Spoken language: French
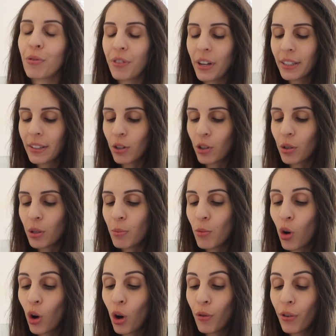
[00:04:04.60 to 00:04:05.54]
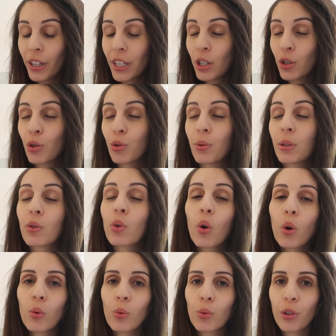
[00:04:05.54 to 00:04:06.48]
en fait ils me l'ont renvoyé je suis
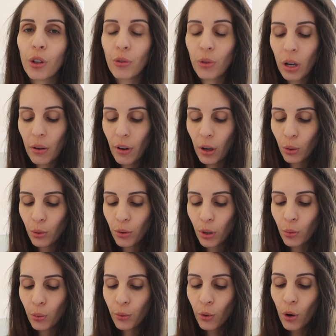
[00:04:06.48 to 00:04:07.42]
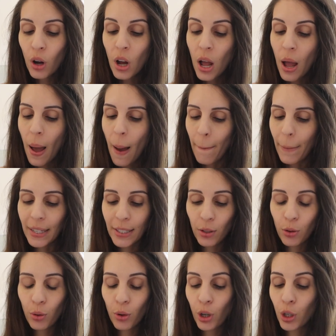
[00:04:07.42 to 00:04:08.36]
trop contente de l'avoir reçu à nouveau
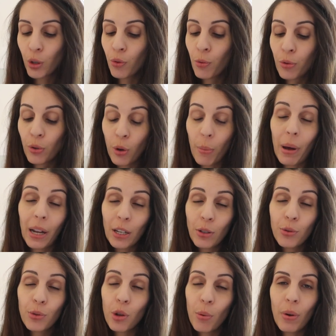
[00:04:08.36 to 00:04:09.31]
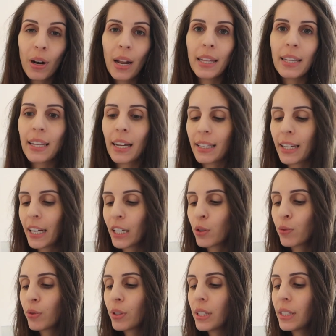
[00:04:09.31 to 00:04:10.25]
parce que euh, je vous en parlais justement l'année dernière
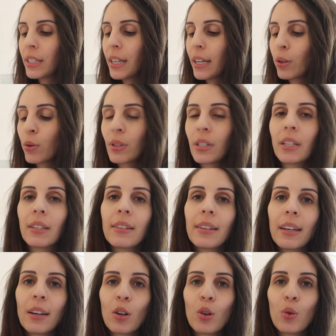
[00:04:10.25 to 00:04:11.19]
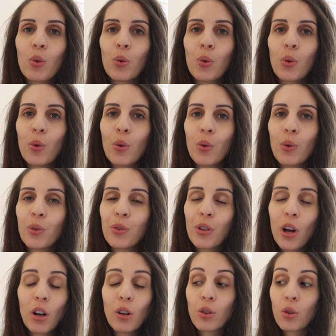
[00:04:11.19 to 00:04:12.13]
et je vous disais que c'était le
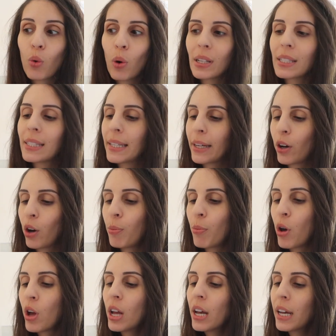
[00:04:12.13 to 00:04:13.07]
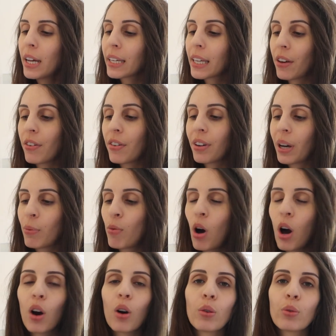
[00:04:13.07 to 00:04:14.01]
seul je crois sérum qui avait
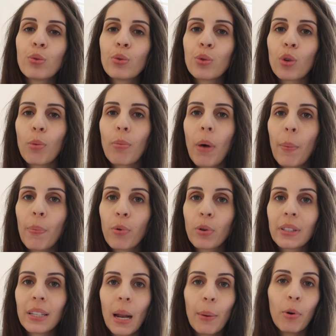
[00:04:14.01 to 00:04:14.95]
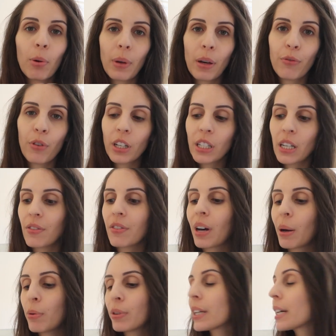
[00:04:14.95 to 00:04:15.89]
vraiment un rendu sur ma peau c'est la première fois que
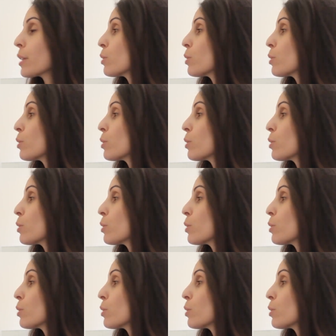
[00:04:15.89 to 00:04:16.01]
j'avais vraiment des